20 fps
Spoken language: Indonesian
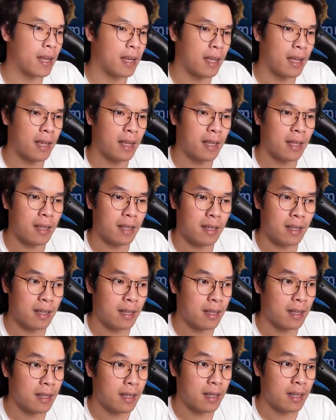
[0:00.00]
ya.
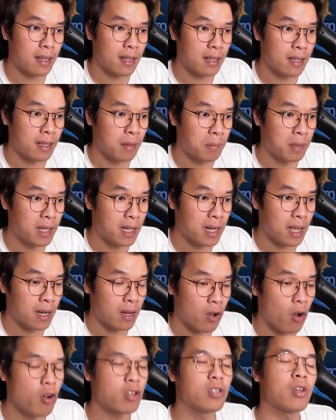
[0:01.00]
Uh, bener kan?
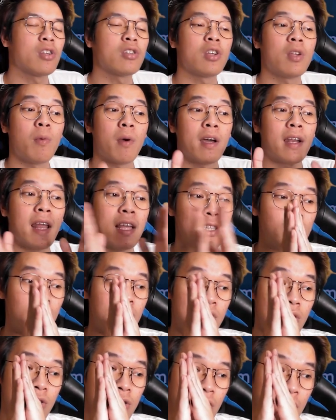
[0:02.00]
Oh, sorry sorry bukan light, sorry
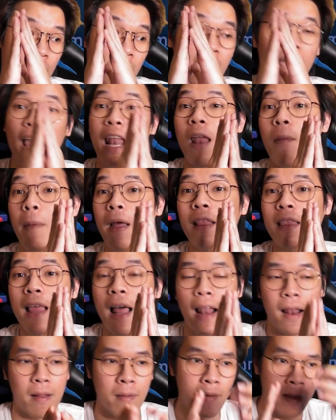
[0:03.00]
sorry sorry.
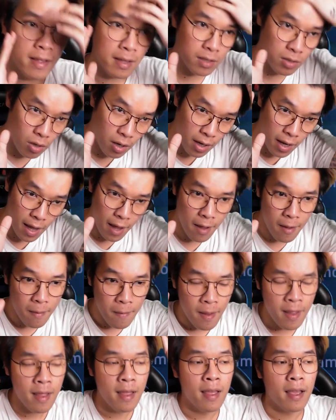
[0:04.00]
Elemental. Sorry ya.
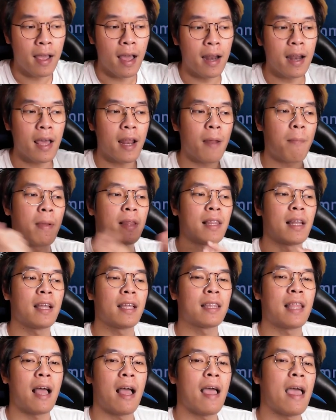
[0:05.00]
Karena elemental
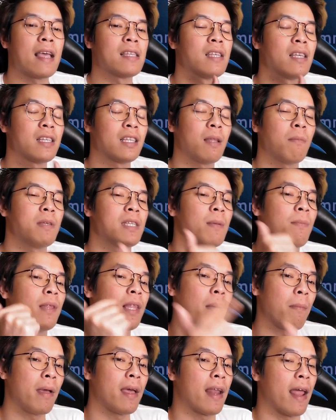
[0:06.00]
kita SS kita bisa bintang
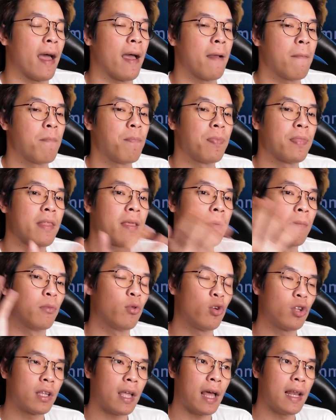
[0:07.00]
merah.
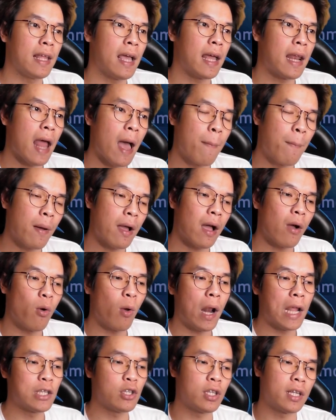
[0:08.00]
Menurut kalian apakah gue
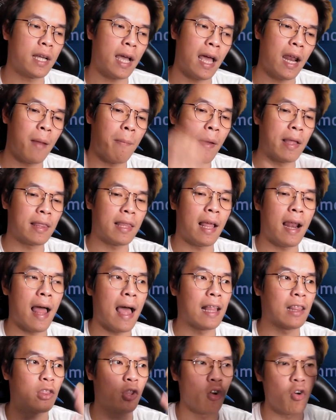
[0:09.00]
lanjutin ke elemental
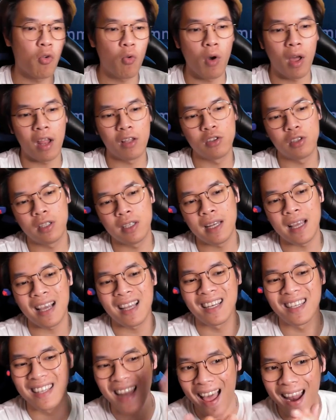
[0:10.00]
atau gue lanjutin
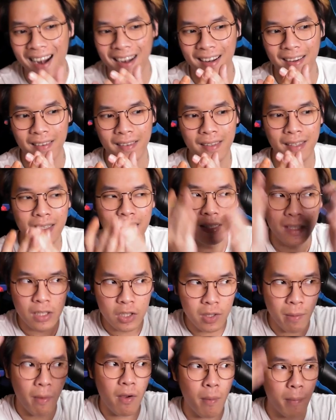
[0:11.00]
yang dark?
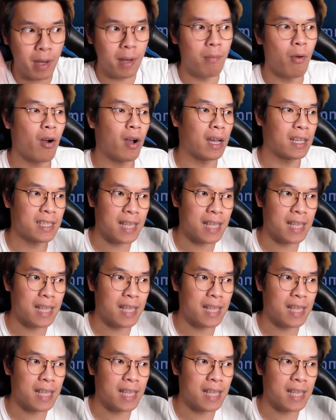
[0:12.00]
Coba komen di bawah guys,